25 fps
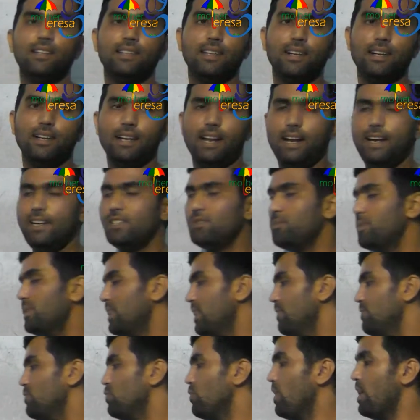आते हैं टाइड्स
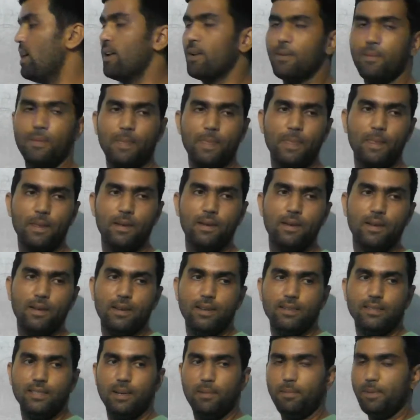मतलब
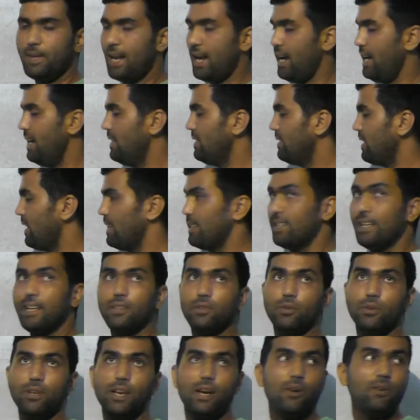ज्वार जब टाइड्स आते
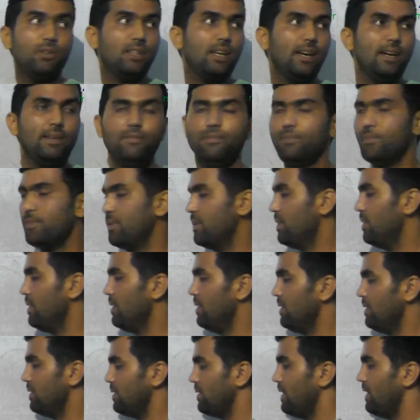हैं तो क्या होता है
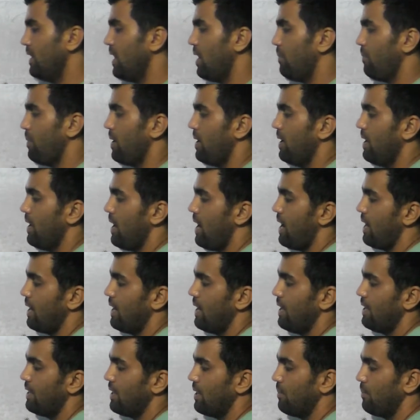सी का पानी
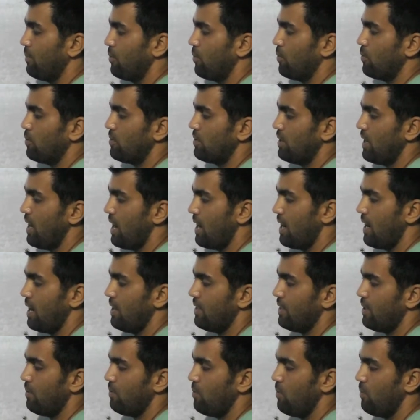आगे की तरफ कोस से आगे
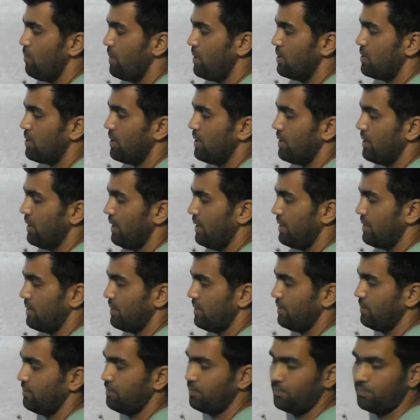की तरफ ऊपर चढ़ता है
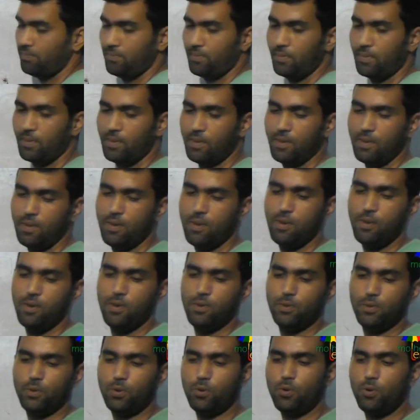ऐसे
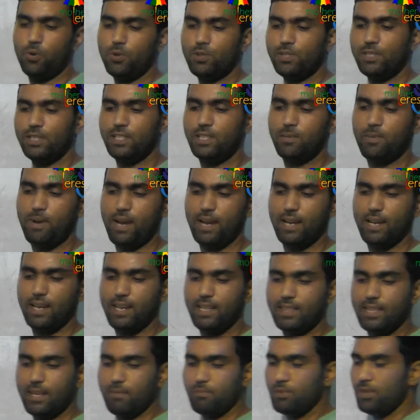तो कोस से जब आगे
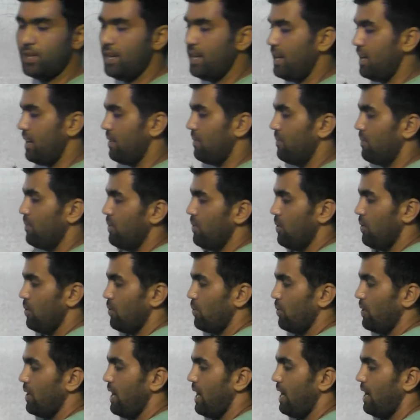की तरफ चढ़ेगा
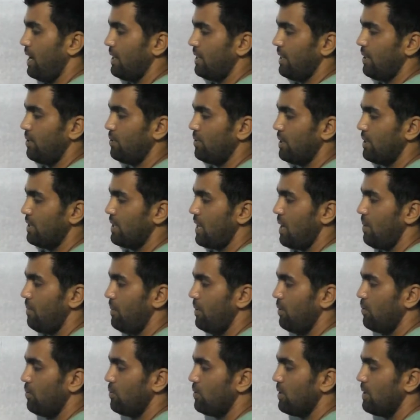तो क्या करता है उसके
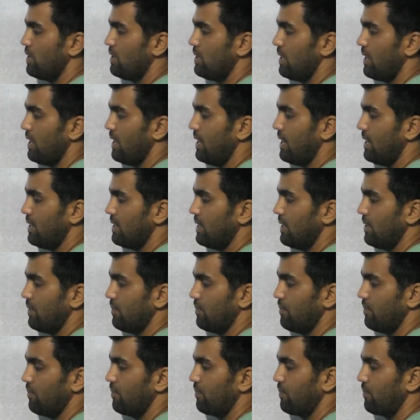सामने कुछ इस तरीके से